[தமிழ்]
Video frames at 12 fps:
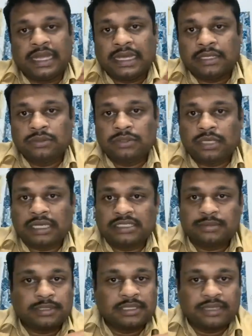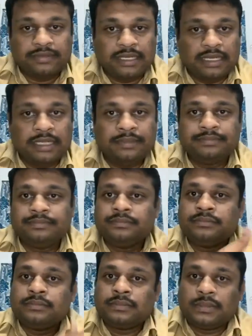யாரும் அச்சப்பட தேவையில்லை
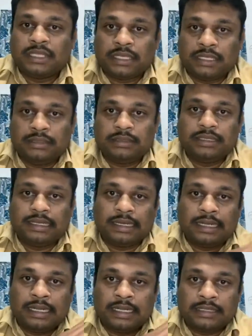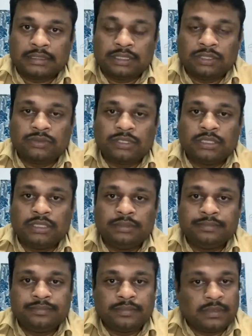ஏன்னா எல்லாத்தையும் வந்து
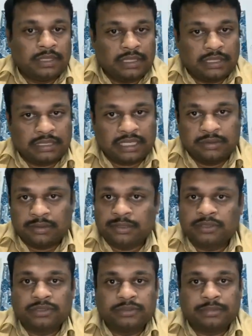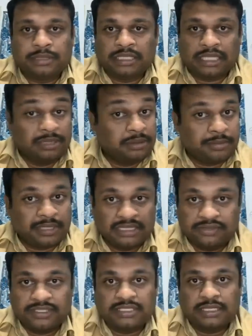தனிமைப்படுத்த
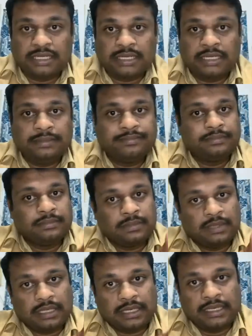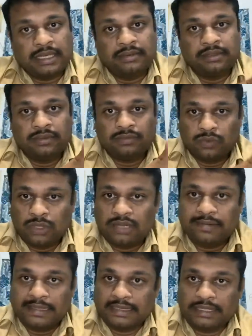தனிமைப்படுத்தி வச்சுருக்காங்க ரெண்டாவது உள்ளே
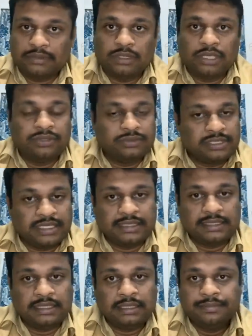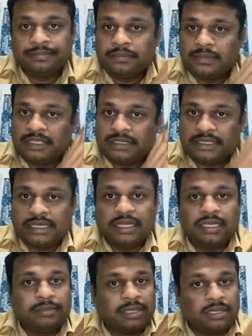வந்தவங்களையும் சேர்த்து
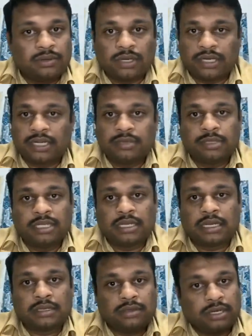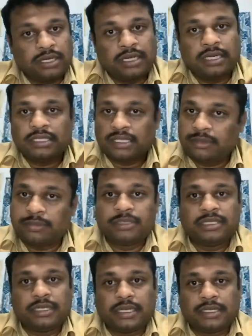ஸ்க்ரீனிங் பண்ணி குவாரண்டைன் பண்ணியிருக்காங்க குவாரண்டைனா
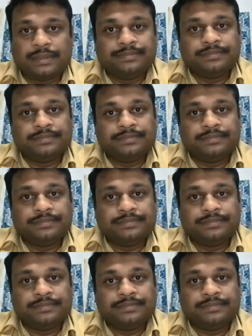தனிமைப்படுத்தியிருக்காங்க